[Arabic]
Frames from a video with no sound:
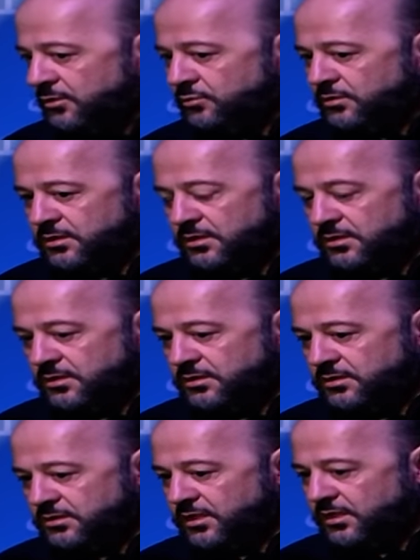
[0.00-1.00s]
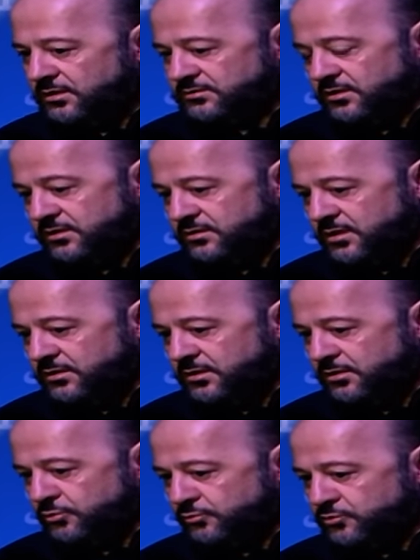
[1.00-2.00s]
ولا اعتقد ان
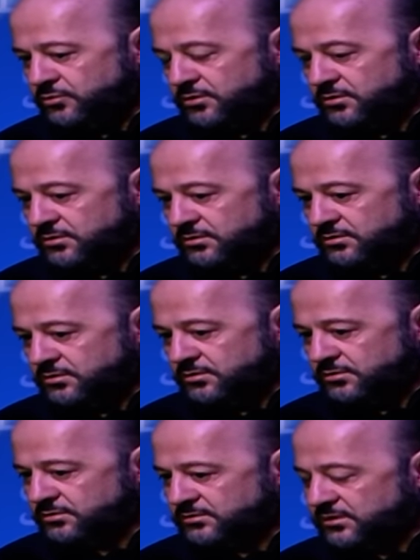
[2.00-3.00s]
الامور آه،